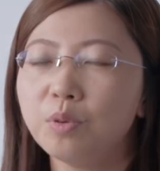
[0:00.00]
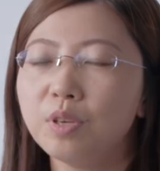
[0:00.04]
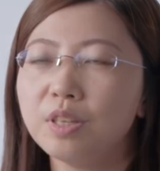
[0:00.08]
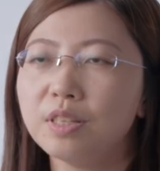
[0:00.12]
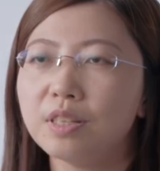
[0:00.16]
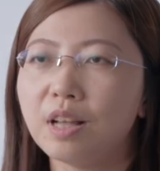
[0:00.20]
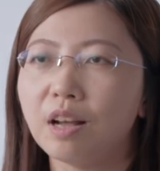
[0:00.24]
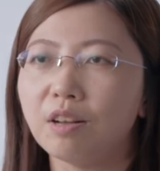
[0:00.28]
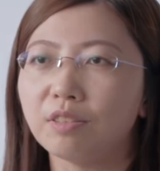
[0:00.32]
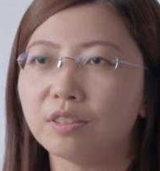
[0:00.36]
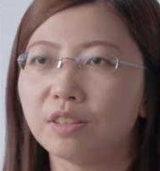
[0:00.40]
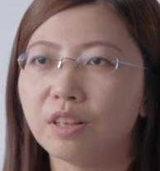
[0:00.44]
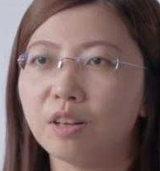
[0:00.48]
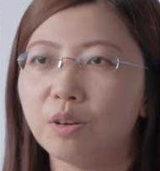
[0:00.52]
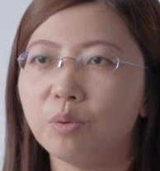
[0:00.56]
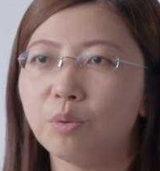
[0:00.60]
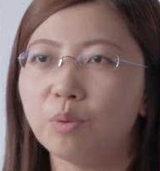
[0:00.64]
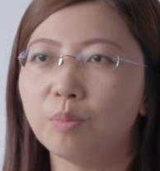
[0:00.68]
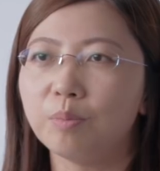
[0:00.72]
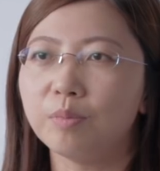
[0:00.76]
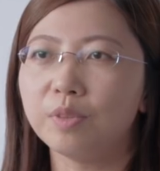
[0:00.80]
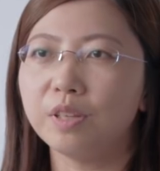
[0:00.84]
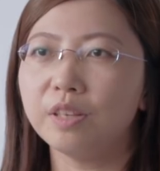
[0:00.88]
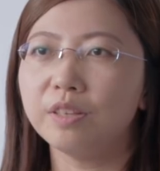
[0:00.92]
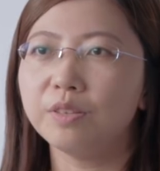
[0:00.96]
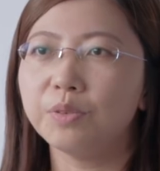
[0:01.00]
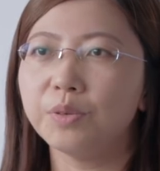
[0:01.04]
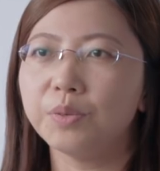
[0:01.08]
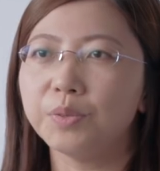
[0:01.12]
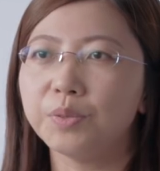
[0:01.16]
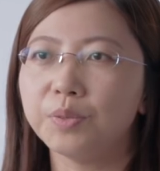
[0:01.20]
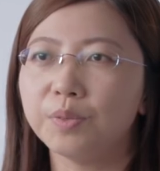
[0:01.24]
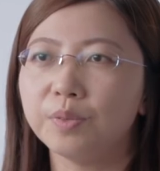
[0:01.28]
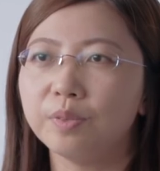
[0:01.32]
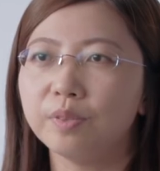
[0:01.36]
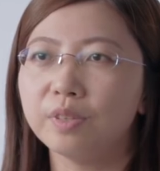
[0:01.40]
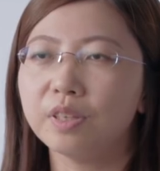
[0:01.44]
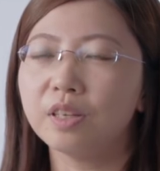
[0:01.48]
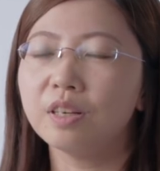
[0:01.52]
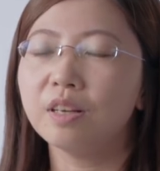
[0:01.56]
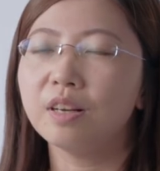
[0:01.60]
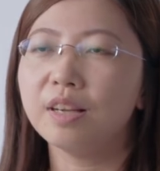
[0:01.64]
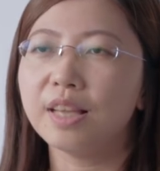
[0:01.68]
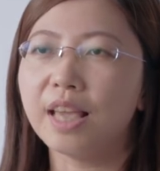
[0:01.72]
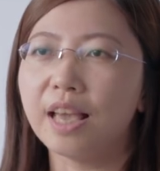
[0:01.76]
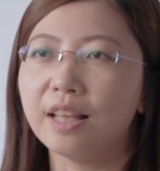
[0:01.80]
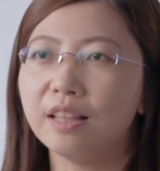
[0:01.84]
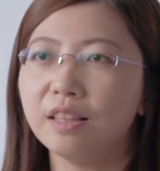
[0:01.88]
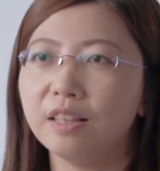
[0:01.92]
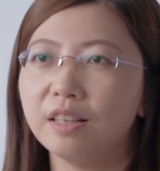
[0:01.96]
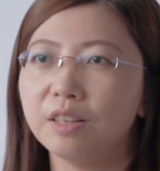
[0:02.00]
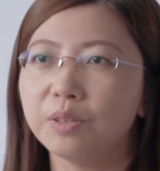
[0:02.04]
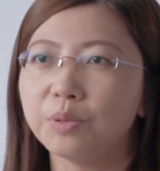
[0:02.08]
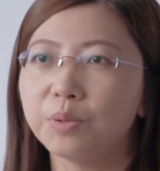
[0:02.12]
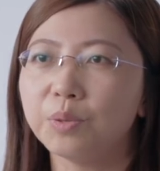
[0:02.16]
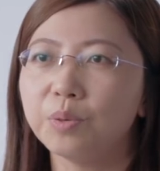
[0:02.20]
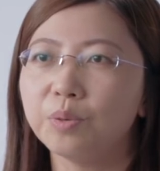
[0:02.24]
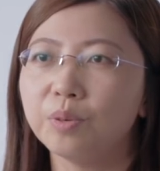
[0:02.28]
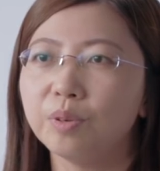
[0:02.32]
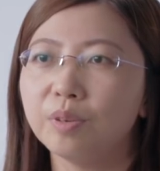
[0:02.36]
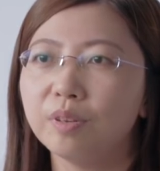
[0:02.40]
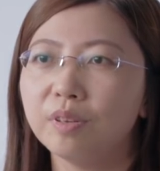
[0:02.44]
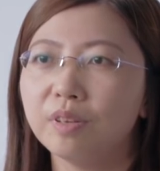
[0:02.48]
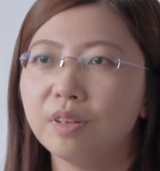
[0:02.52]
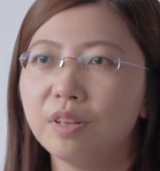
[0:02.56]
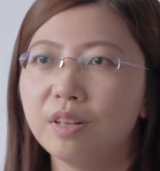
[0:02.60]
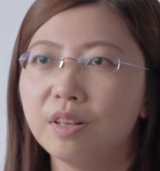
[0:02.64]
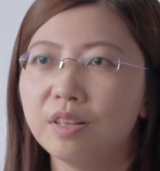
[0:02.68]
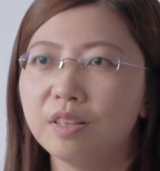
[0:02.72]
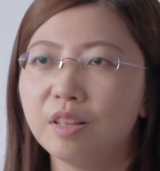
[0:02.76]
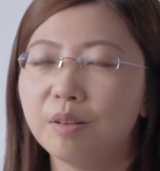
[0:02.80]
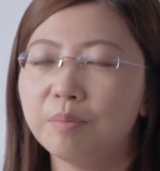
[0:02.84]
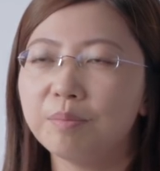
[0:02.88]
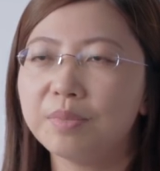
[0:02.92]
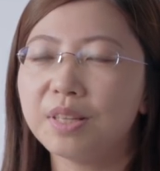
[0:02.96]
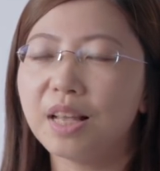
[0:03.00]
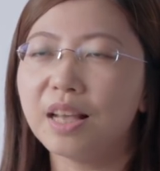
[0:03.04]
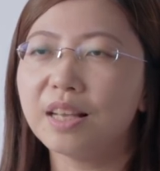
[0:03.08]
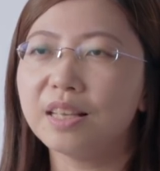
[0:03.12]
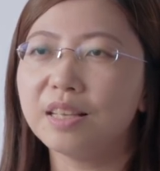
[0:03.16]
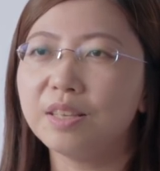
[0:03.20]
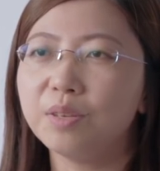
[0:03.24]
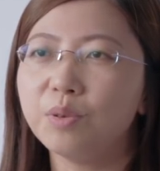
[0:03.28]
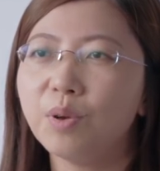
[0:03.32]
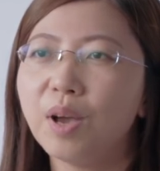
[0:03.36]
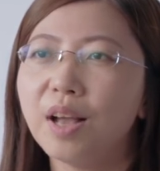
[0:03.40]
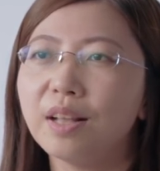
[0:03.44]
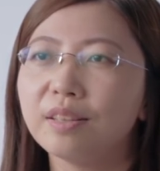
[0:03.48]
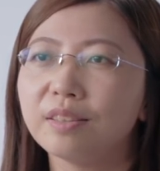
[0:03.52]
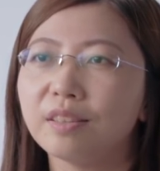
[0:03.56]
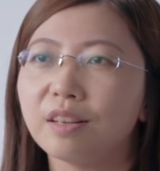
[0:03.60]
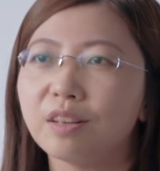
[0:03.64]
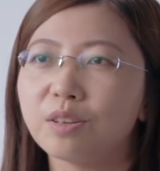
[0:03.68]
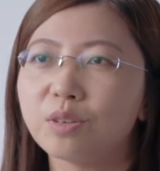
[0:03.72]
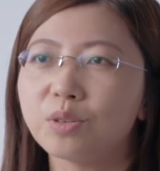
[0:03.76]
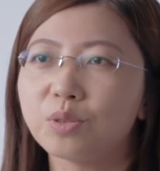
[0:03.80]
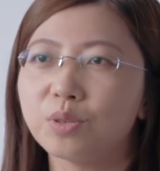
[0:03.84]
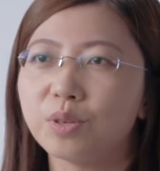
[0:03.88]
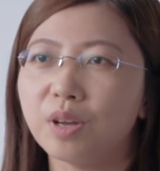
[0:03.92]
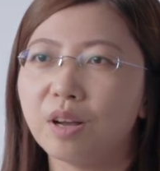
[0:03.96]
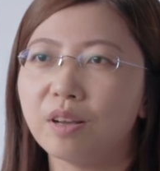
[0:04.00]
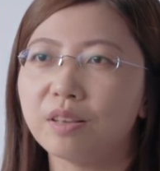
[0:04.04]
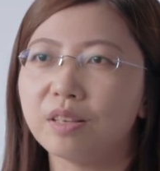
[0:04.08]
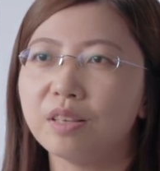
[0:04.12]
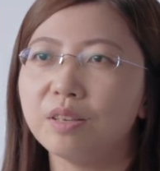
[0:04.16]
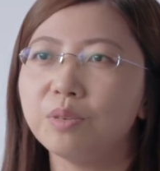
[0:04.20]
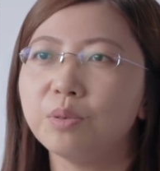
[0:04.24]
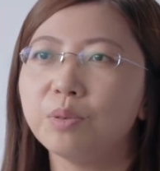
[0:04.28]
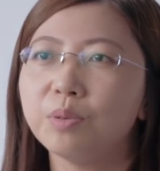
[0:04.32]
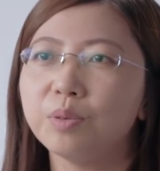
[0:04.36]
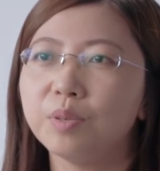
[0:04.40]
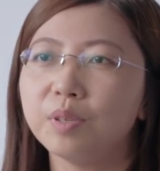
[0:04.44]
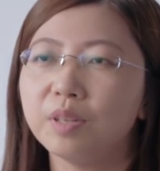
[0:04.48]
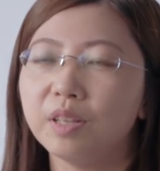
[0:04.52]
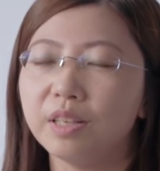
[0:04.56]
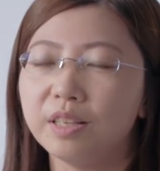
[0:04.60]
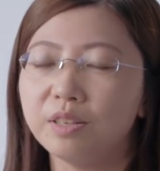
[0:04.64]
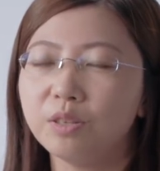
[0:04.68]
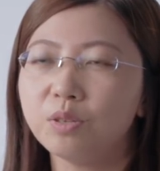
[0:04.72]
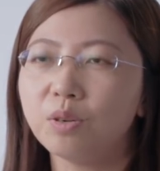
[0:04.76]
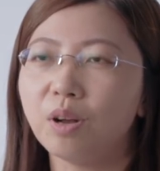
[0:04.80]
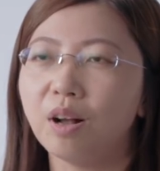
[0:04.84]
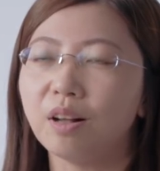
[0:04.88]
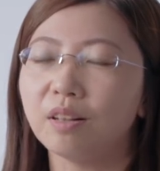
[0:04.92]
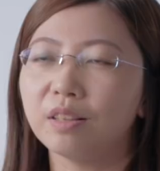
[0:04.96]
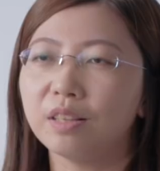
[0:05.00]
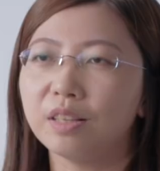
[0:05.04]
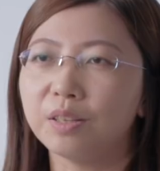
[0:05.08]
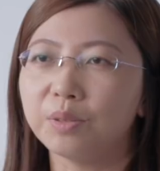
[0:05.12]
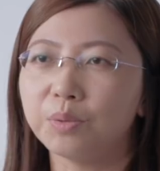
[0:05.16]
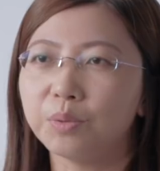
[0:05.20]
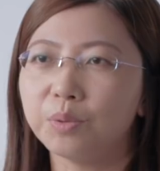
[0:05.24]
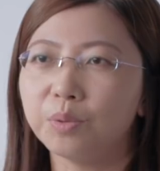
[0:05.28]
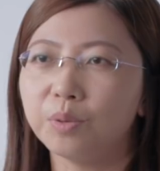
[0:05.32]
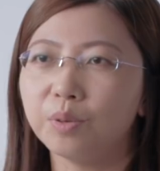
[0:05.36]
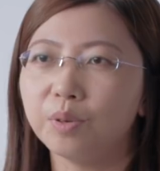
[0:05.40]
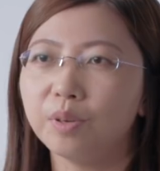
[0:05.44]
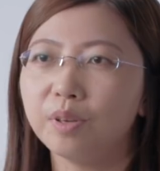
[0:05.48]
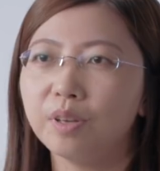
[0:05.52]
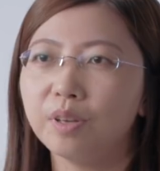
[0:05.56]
最早呢，我们应用于科研领域；那么在医院呢，主要应用于临床领域。